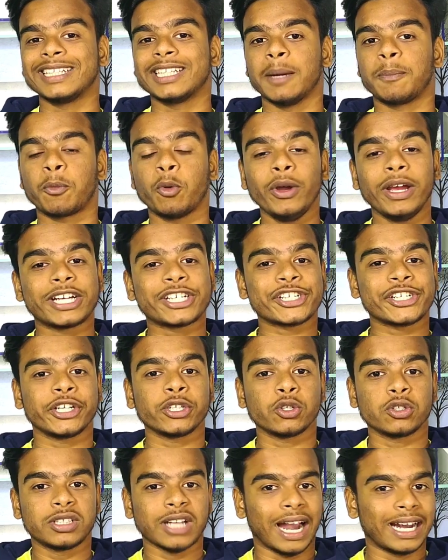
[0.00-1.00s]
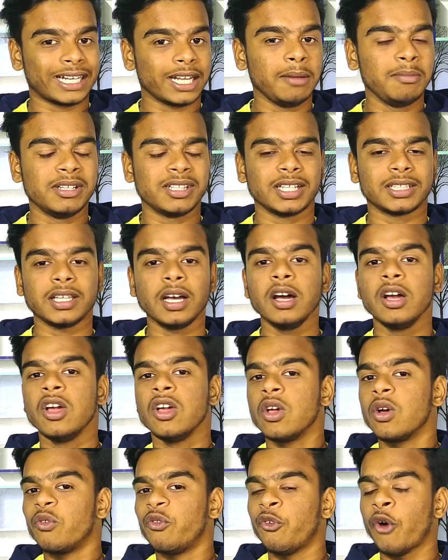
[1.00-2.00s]
साथ आपको एक्स्ट्रा जो डाटा मिलता था
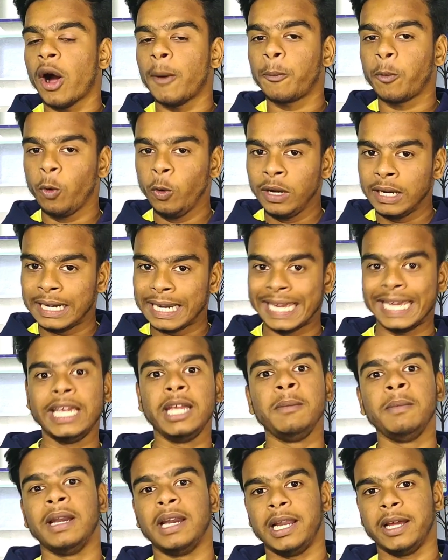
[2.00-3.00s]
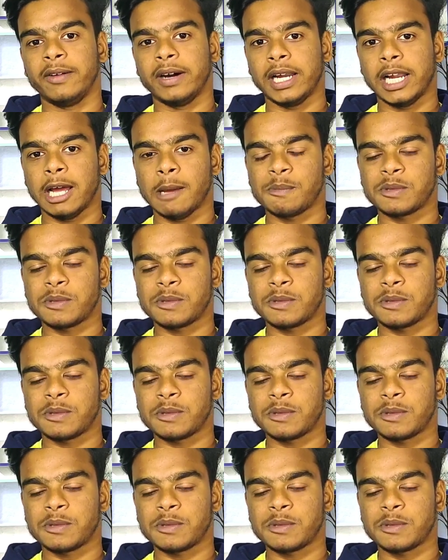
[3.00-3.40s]
वो आपको नहीं मिलने वाला